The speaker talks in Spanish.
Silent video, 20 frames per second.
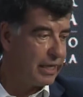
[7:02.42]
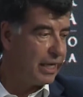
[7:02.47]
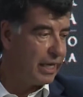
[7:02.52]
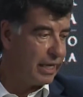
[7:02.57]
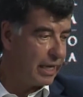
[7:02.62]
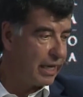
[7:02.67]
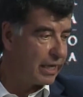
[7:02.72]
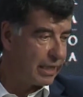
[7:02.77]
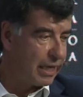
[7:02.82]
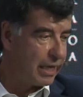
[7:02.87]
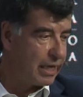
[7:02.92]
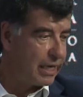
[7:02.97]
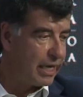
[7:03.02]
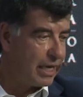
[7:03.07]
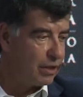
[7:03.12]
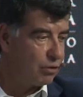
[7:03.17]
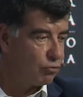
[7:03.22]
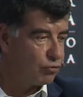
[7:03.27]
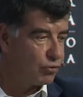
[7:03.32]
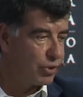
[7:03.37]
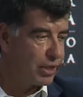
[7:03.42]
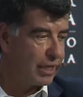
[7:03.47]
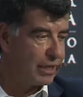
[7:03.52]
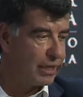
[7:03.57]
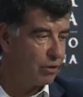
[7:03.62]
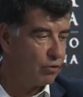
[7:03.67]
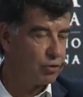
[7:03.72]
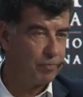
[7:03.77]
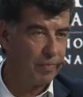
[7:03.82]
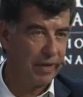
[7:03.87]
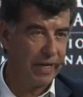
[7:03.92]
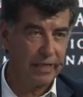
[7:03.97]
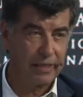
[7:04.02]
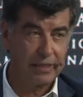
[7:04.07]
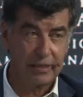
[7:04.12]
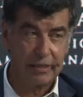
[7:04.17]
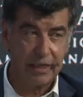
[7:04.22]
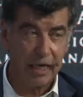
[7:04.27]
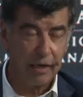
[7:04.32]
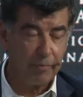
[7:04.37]
en la realidad industrial de los
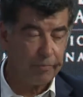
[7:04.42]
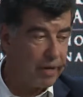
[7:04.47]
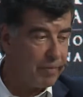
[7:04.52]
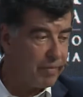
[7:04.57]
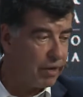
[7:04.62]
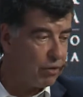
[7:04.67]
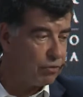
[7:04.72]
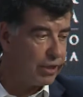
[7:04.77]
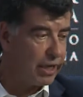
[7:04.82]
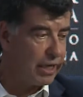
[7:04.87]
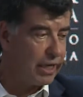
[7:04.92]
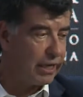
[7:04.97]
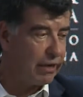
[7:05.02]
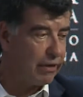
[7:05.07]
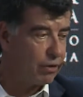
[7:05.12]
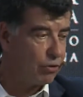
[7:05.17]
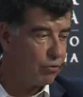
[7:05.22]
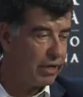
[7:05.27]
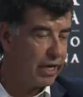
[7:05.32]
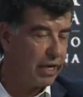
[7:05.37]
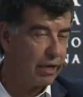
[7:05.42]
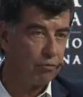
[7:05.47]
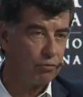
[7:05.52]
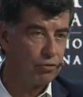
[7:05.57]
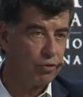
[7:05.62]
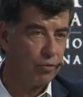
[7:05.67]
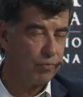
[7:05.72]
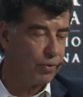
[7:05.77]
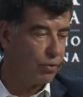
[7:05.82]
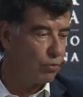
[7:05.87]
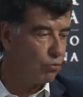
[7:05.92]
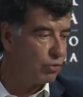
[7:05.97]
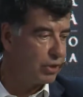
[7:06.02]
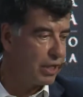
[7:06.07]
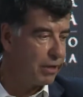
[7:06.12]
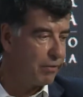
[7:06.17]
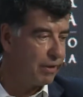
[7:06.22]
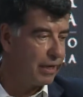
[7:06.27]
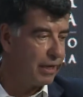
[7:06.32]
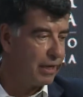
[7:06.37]
países. El primero tiene que ver con la inclusión
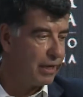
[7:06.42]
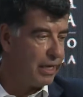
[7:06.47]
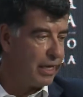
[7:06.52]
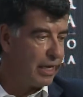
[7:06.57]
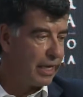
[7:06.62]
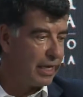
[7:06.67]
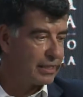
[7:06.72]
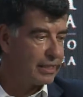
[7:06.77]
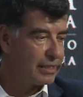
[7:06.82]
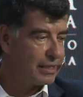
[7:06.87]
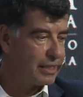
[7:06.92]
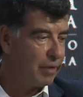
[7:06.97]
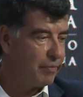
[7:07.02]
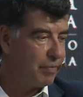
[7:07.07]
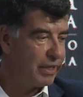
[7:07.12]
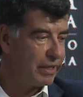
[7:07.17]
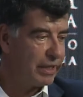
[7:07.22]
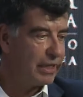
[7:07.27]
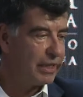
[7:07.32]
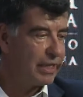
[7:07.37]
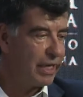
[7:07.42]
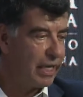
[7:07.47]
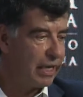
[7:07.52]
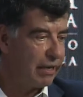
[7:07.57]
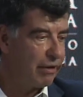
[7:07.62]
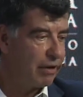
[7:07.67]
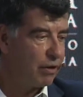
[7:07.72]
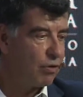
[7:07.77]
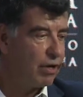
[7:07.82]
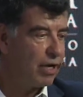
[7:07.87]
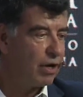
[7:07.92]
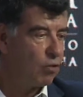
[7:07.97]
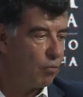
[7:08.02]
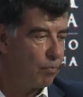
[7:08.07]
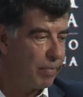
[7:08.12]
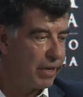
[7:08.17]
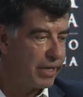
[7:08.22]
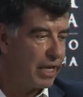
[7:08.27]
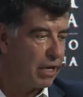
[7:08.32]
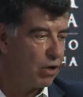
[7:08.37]
productiva, que esencialmente tiene que ver con
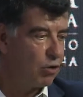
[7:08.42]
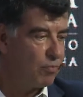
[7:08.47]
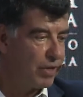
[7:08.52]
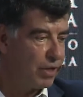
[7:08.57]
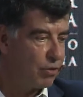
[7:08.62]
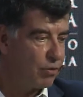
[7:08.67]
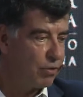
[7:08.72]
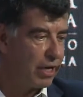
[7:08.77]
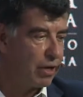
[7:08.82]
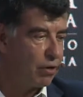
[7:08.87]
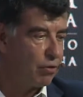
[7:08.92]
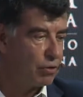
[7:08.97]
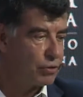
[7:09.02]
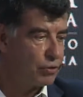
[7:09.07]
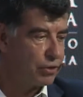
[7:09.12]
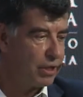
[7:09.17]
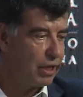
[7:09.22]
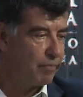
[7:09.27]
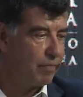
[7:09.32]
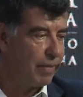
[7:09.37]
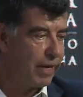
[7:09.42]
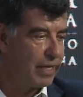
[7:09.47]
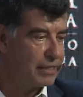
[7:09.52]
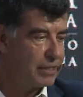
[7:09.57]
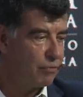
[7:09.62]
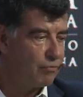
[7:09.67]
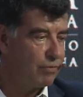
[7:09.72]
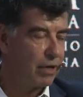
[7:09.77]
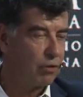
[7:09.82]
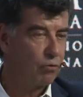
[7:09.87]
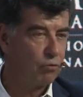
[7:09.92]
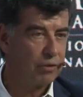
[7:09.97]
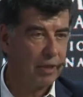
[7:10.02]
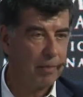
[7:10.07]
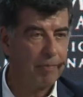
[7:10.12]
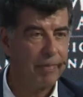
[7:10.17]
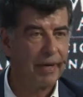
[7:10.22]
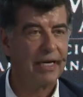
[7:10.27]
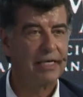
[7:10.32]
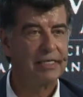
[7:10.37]
acompañar los micronegocios del país en una
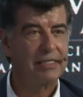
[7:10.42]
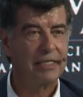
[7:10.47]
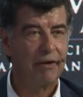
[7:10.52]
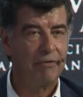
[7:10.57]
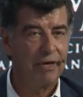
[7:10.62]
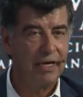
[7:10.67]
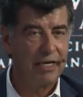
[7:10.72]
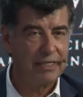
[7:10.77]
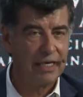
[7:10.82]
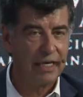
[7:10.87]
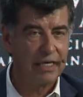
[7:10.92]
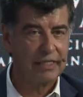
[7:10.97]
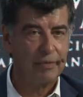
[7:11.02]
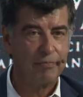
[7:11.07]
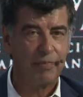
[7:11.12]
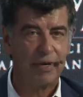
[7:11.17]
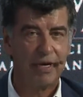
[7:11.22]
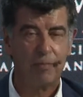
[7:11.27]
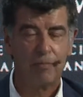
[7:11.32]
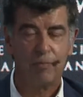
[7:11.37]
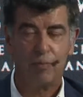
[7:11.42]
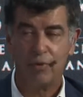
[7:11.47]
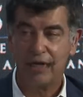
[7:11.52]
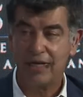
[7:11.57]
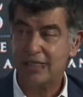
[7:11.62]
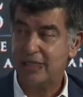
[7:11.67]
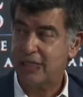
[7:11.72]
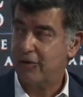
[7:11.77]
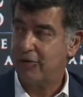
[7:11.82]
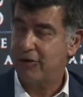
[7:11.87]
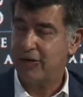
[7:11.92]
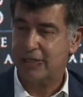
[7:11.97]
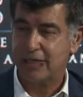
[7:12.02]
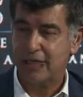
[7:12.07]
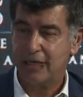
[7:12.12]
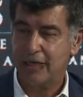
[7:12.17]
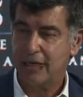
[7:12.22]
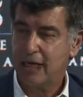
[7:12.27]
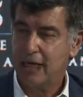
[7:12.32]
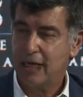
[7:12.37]
ruta para estabilizarse y para poder
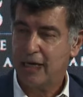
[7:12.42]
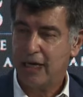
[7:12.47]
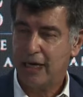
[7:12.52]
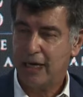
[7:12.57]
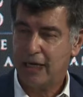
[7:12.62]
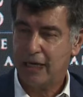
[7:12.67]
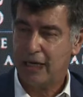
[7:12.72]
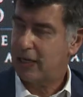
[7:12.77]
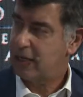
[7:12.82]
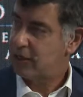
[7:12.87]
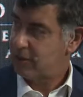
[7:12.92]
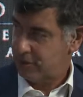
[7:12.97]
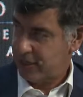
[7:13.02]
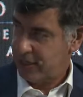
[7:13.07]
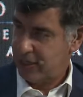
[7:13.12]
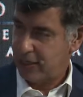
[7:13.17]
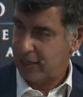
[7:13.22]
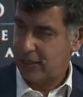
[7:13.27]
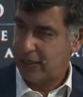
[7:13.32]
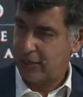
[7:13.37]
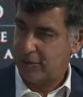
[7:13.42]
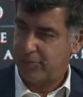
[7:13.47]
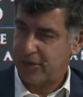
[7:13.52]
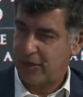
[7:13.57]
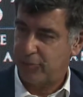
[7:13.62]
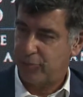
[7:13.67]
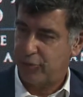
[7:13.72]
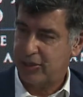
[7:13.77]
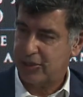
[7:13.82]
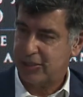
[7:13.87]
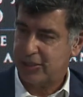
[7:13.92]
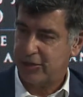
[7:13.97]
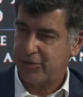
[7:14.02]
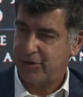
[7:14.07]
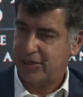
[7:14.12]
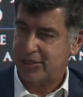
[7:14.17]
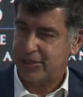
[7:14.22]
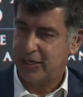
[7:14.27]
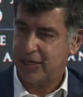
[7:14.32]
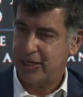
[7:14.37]
inscribirse en la, en la para poder
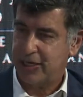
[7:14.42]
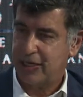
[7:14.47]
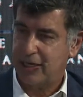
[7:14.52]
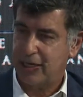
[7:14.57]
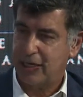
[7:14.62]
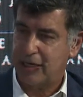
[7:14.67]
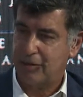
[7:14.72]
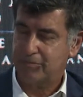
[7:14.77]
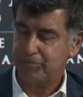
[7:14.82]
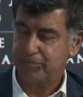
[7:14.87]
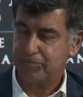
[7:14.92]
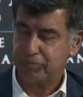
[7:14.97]
inscribirse en la,